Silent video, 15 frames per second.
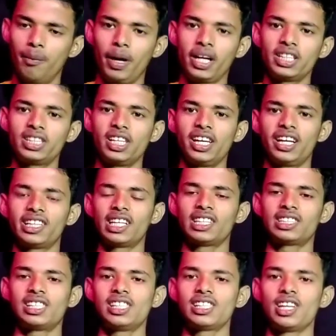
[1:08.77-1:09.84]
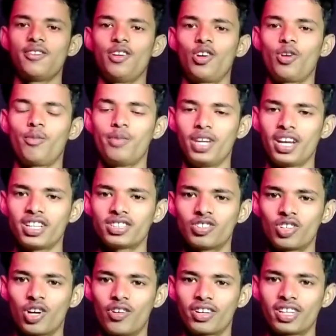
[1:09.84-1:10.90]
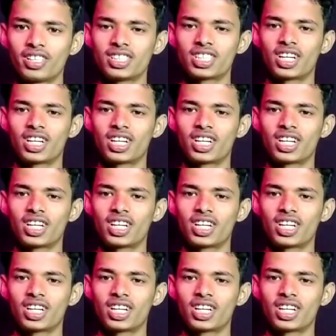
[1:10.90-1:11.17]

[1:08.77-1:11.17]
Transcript: बाकी चले गए आज की इस नई वीडियो को हम बिना किसी रुकावट के